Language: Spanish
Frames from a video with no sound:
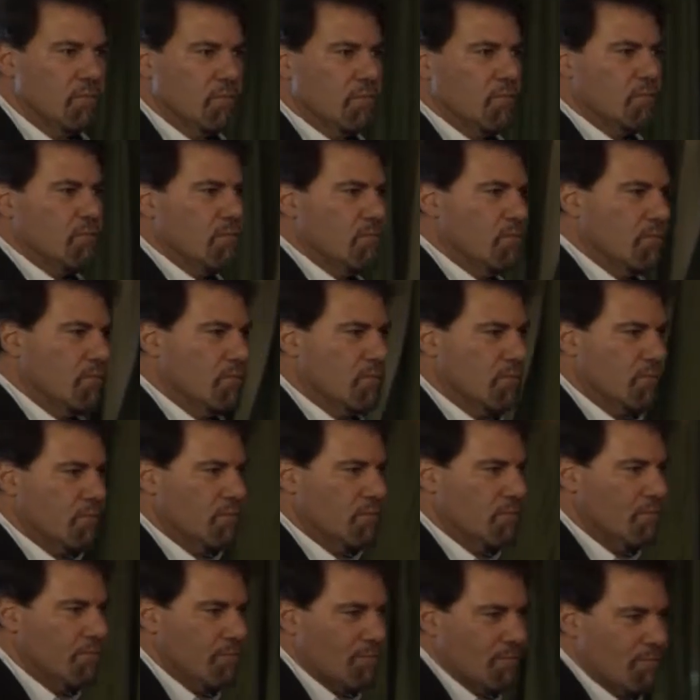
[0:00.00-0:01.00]
importación
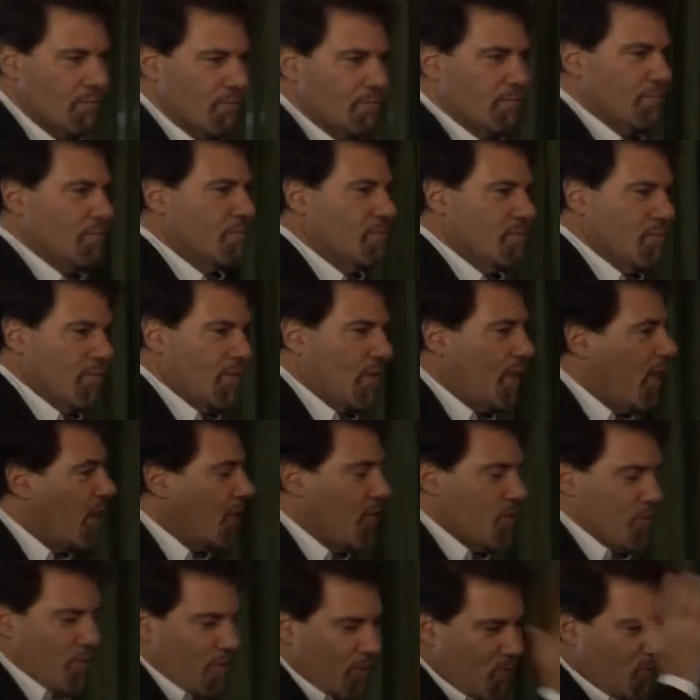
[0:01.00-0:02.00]
y ya no es más
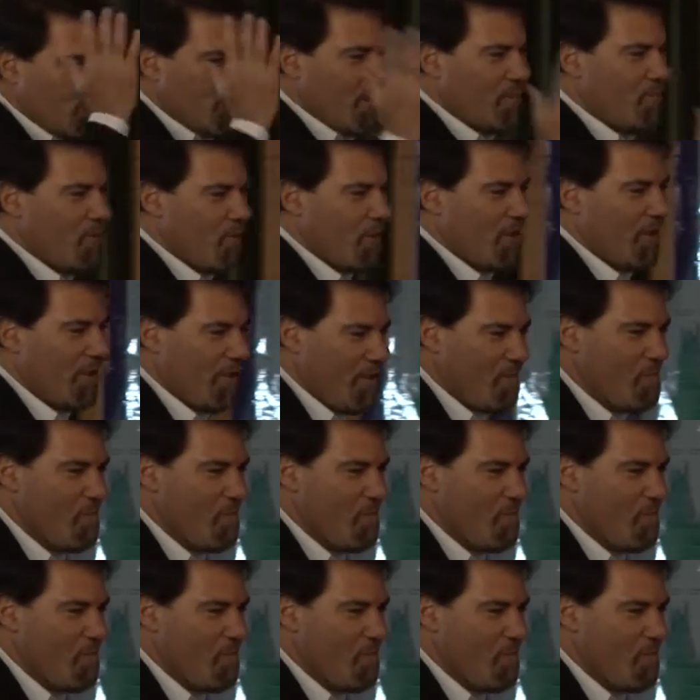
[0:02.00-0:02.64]
fábrica nacional.